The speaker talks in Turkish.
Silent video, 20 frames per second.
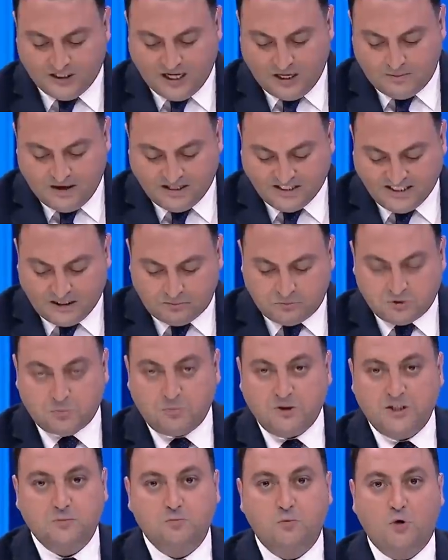Germain
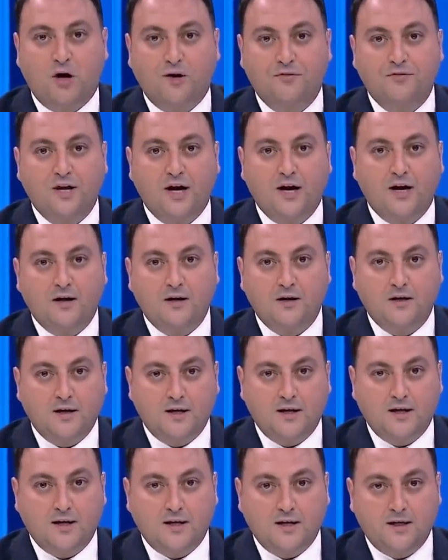75 puanda.
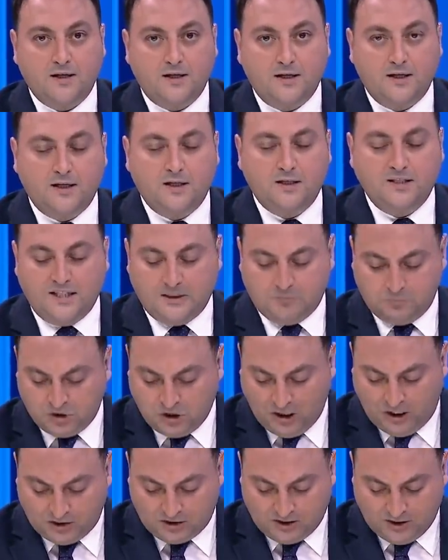E, Lille
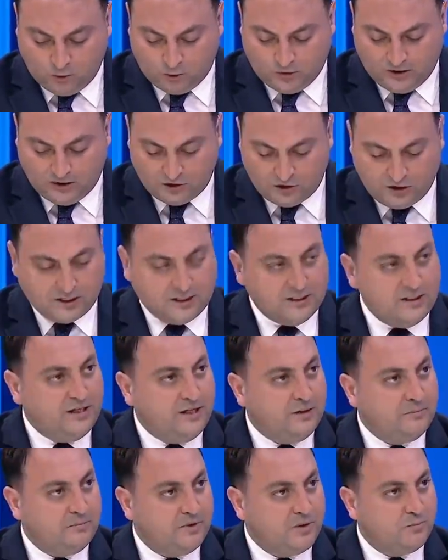76'ya yükselecek
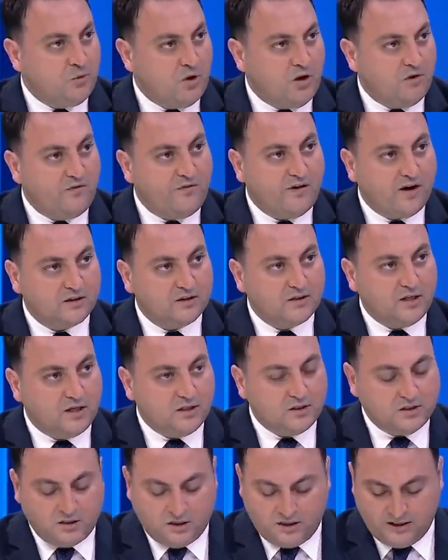yine bir puan
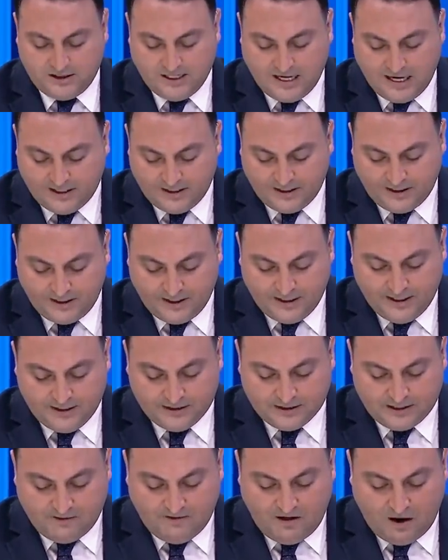farkla liderliğini
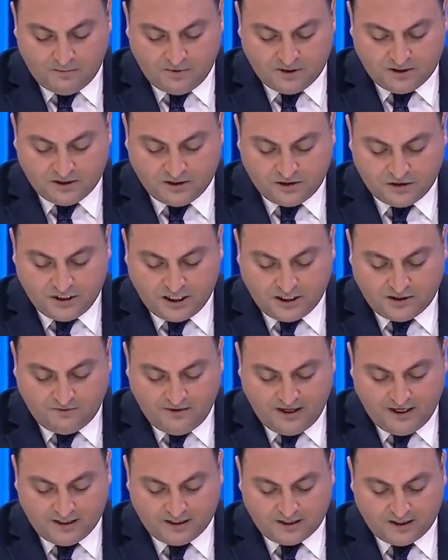devam ettirecek
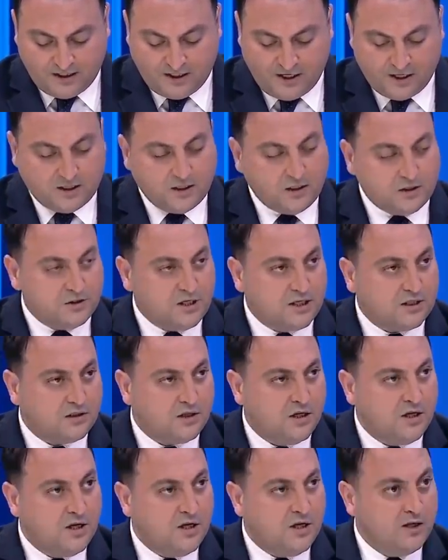ve geriye
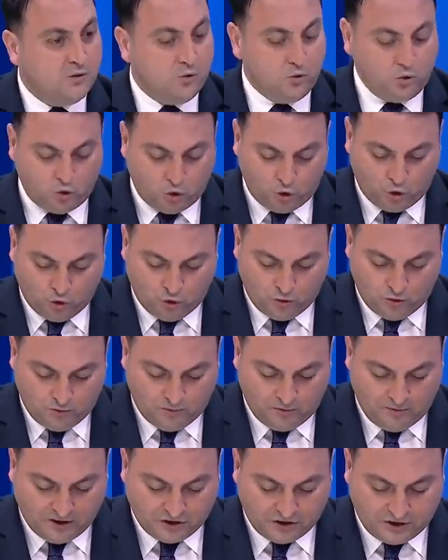kalacak 3
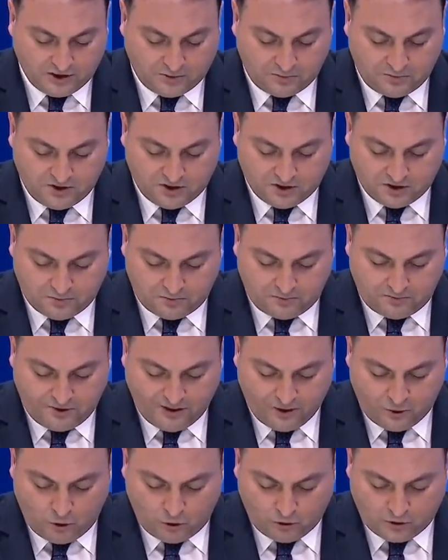maçlık bir
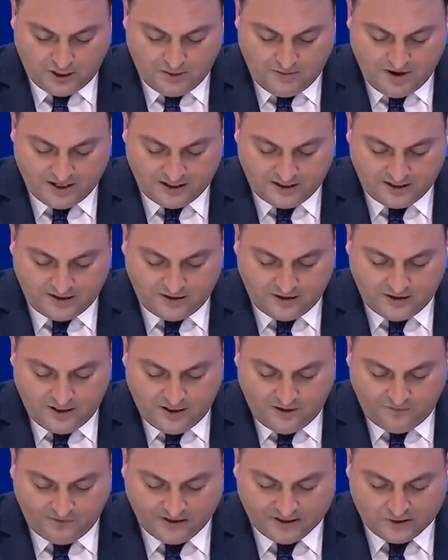periyot. Hemen Lille'in
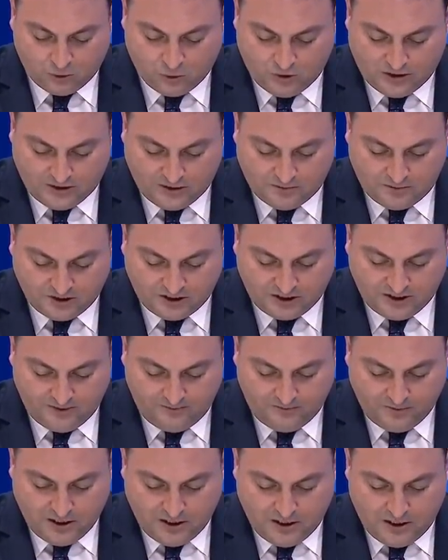fikstürüne de
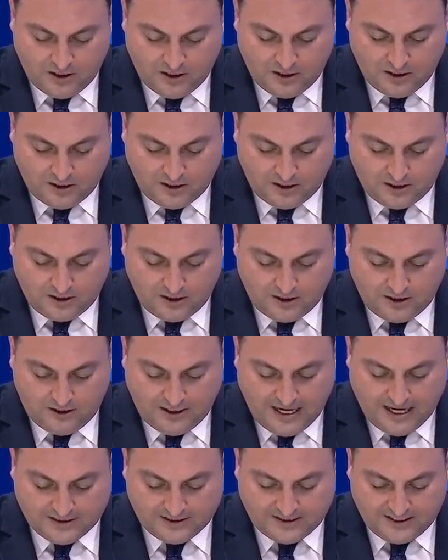bakayım. E,
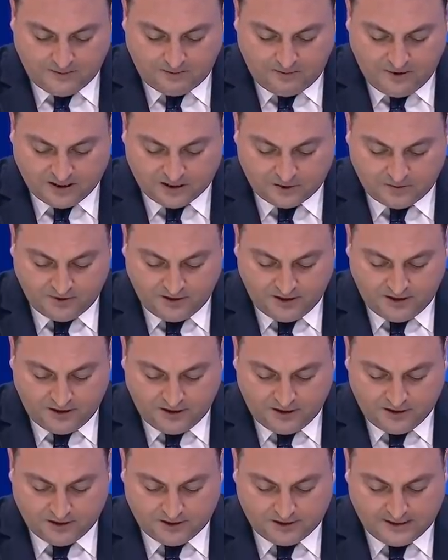Lens
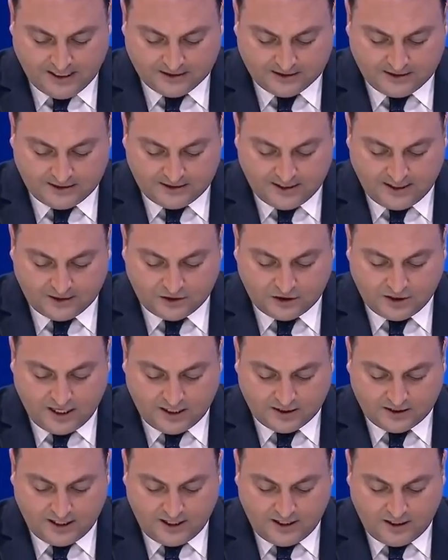deplasmanı, Saint yani
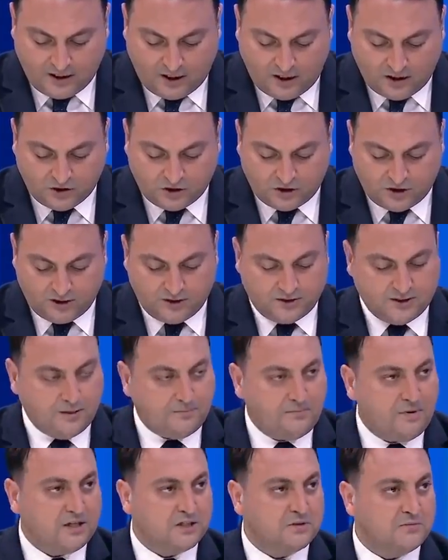içeride Anji
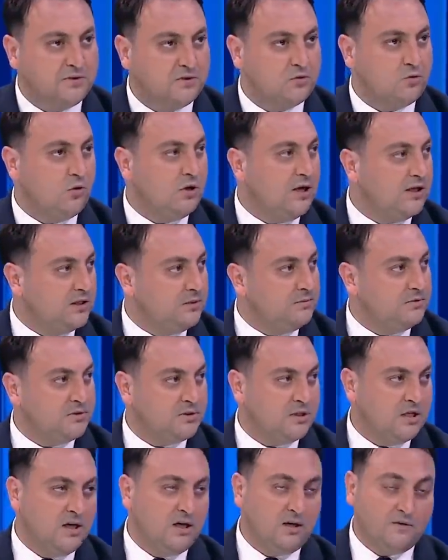deplasmanı. Kolay da
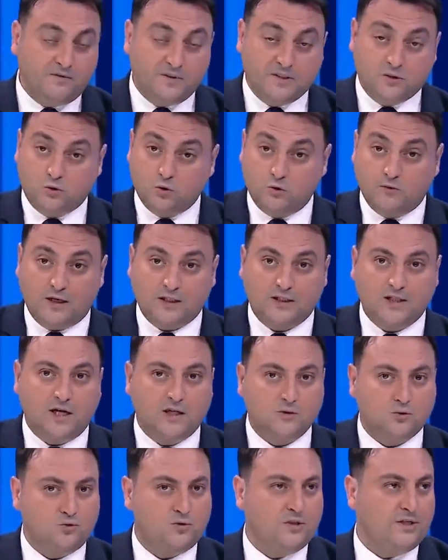bir fikstür var
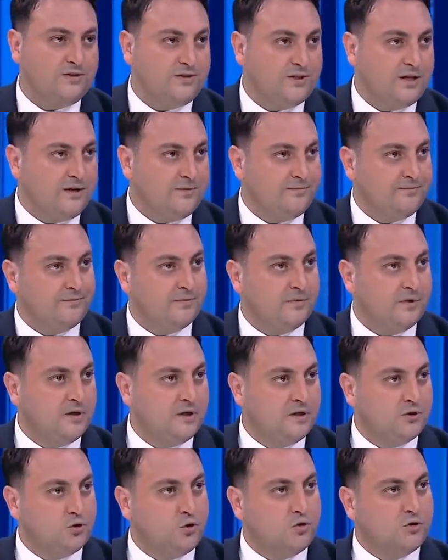kağıt üzerinde.
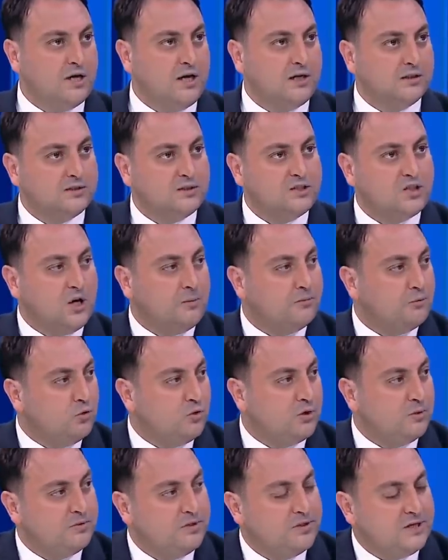Çok Vallahi, rahat
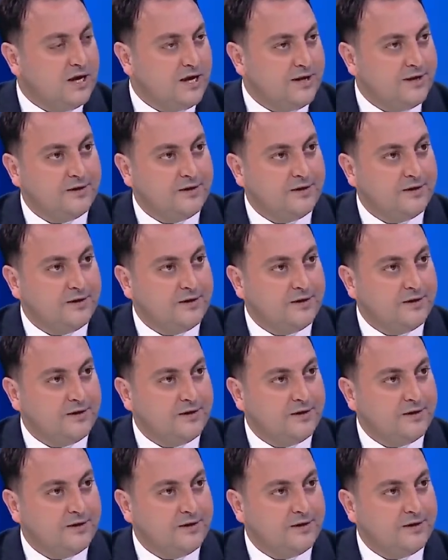şampiyon olabilir yani.